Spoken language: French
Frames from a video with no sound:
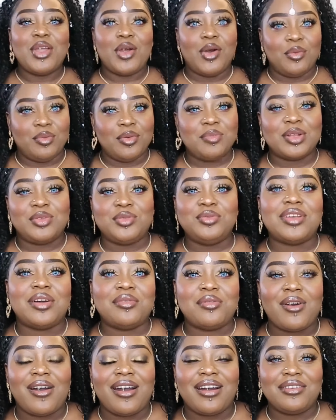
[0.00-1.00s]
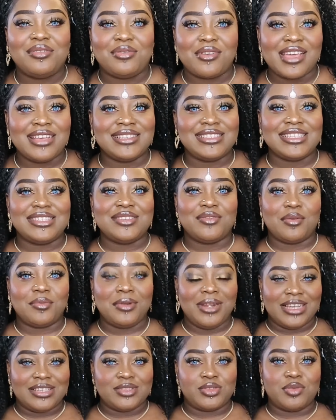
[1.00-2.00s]
on peut pas tout avoir. Vous voyez, ça c'est vraiment
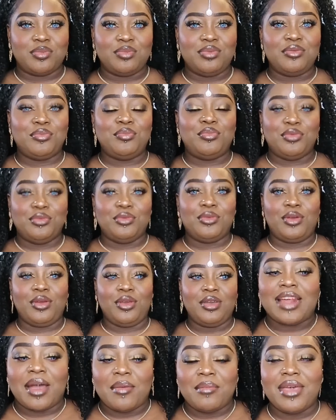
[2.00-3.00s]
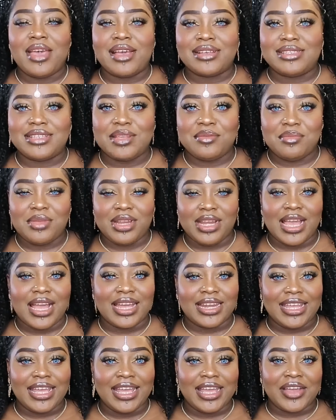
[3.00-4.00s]
l'exemple pur. La mère c'est une
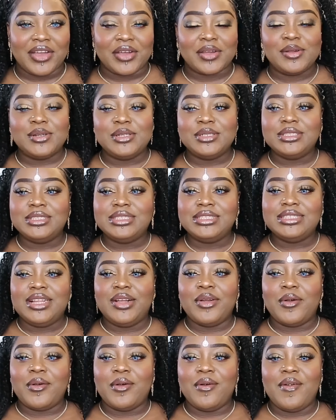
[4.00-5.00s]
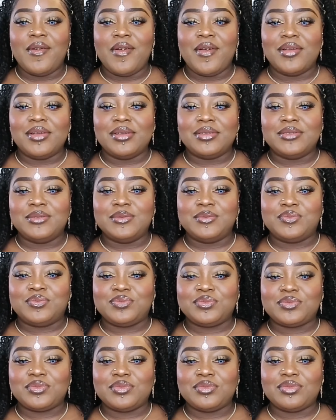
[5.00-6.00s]
milliardaire.
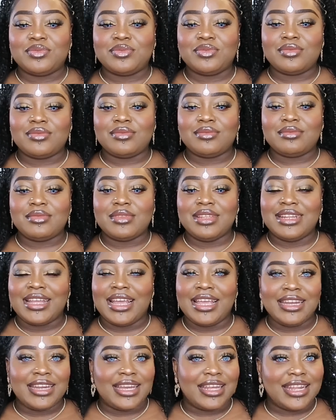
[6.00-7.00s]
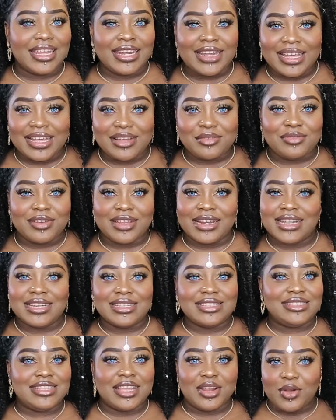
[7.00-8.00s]
Euh, Naïma la
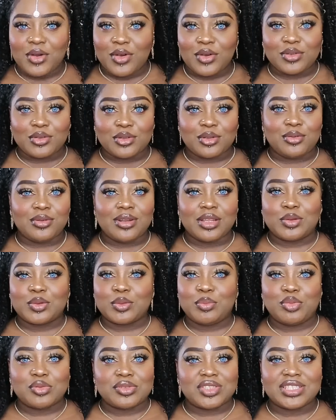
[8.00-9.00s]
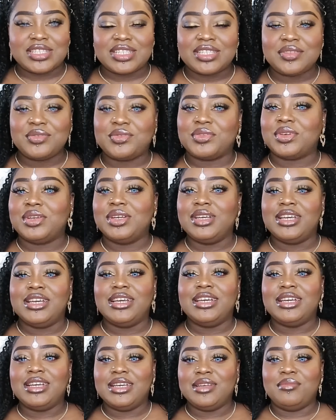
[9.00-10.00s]
liste est longue, tous les trucs positifs.
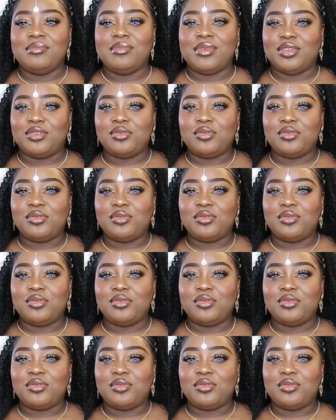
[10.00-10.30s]
Mais